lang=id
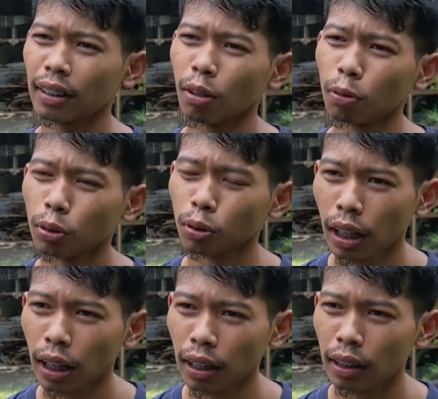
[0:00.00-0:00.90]

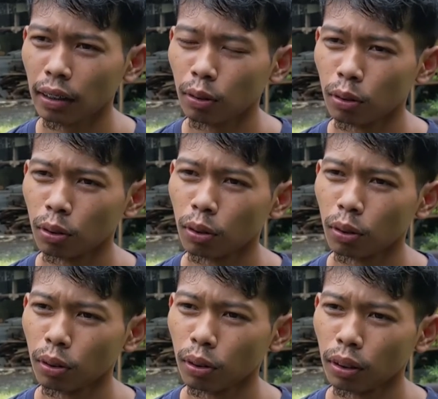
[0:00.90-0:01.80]
wujudkan untuk
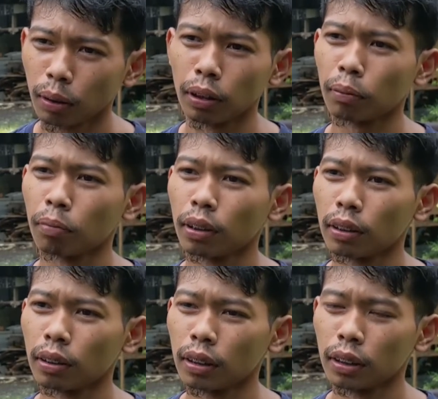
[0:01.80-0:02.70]

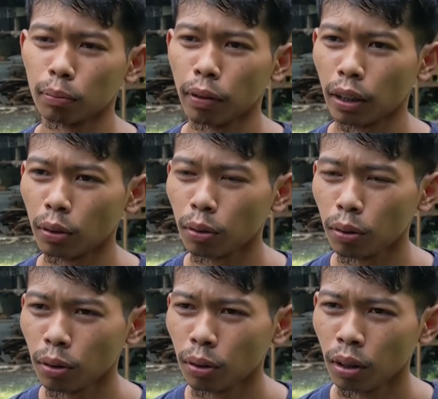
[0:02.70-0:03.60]
teman-teman di Semeru
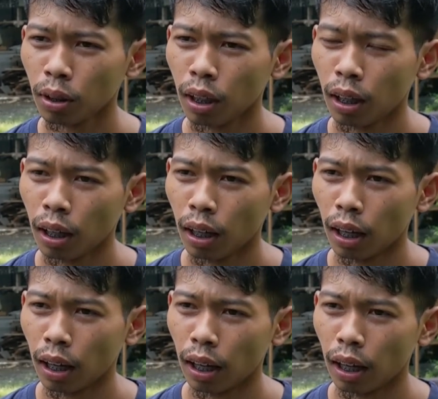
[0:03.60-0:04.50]

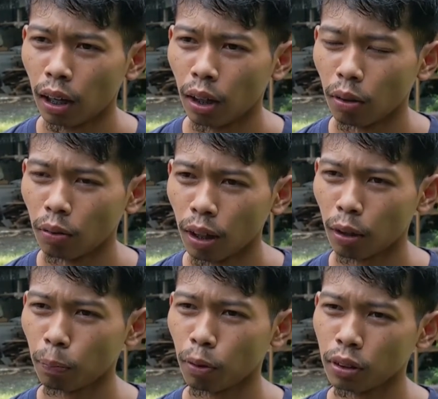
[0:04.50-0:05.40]
uh,
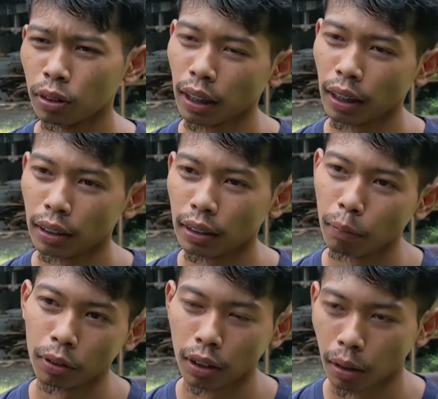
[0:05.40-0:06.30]
walaupun saya tidak
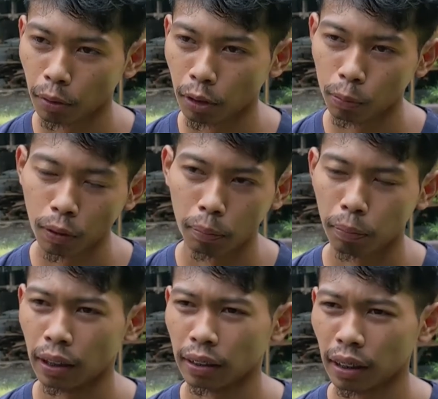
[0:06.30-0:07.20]
bisa menyumbang
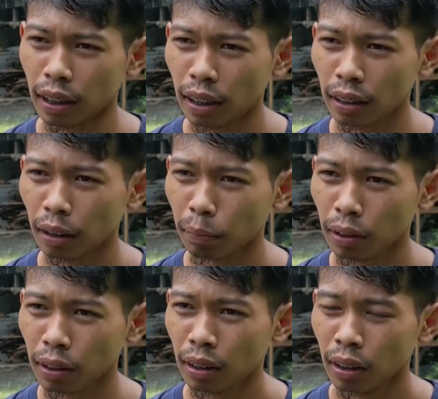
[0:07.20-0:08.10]
banyak
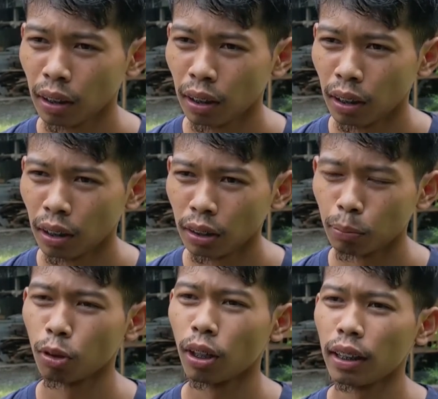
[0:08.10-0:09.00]
tapi
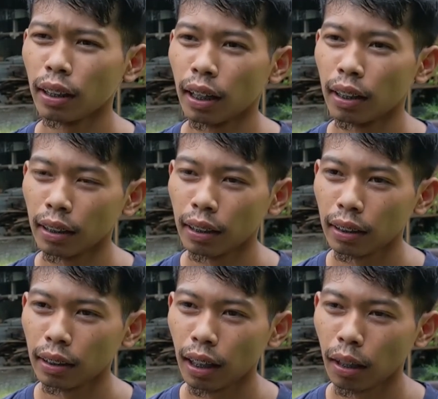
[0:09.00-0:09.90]
Semoga dengan ini
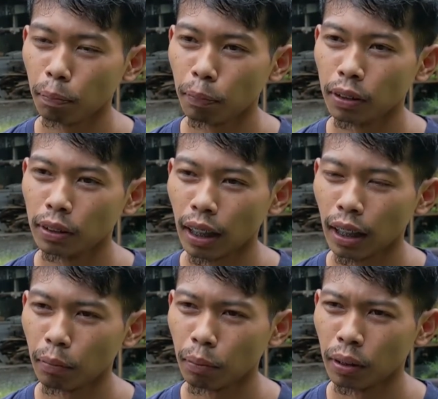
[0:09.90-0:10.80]
kita bisa
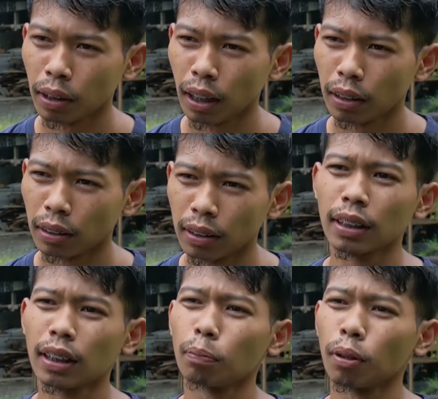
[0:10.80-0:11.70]
memberikan
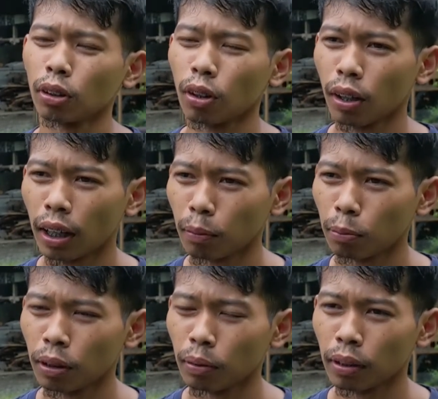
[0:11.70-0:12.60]
sedikit pertolongan
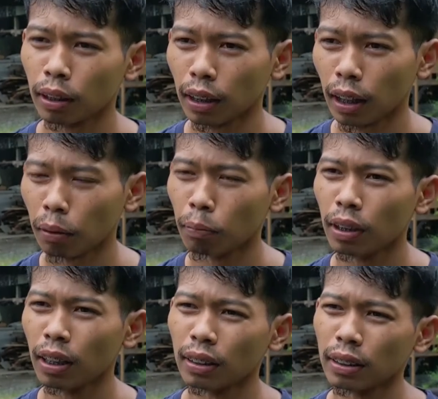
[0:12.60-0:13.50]
buat mereka,
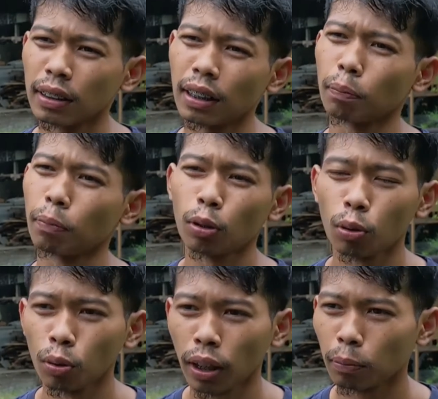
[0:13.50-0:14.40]
memberikan sedikit
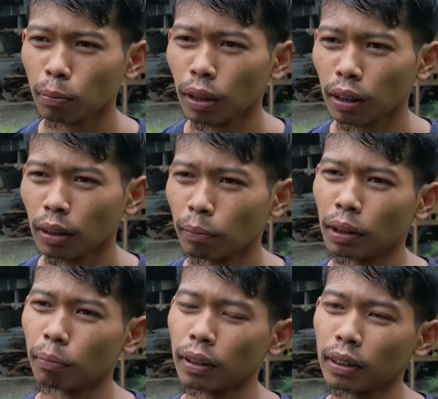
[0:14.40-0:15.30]
pitulungan buat
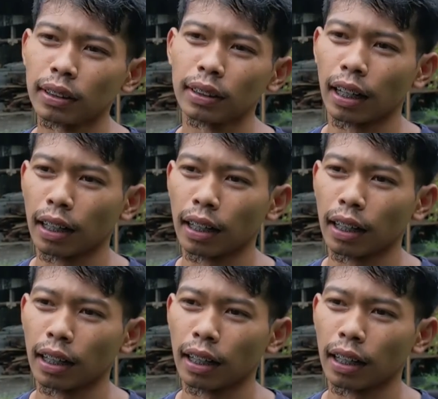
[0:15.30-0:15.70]
teman-teman di sana.